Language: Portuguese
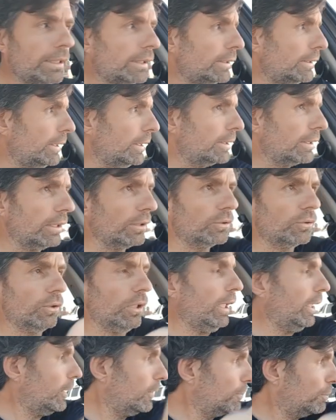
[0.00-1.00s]
aqui nessas
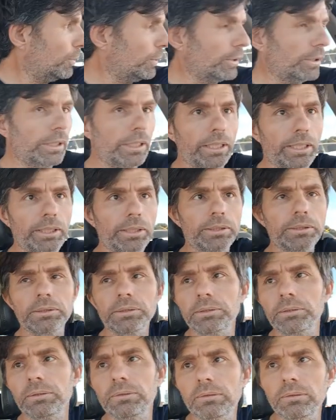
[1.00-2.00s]
horas, porque...
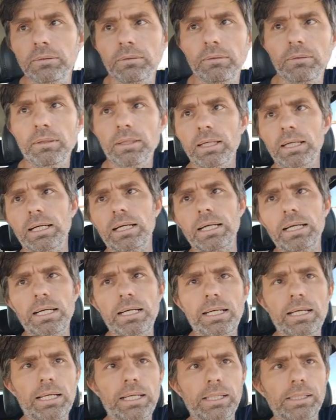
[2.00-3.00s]

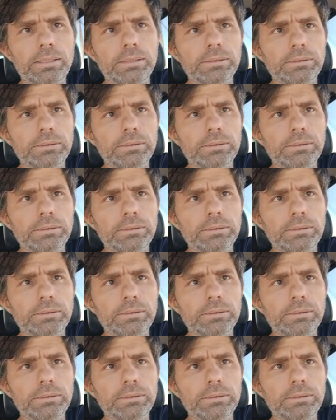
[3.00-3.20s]
É,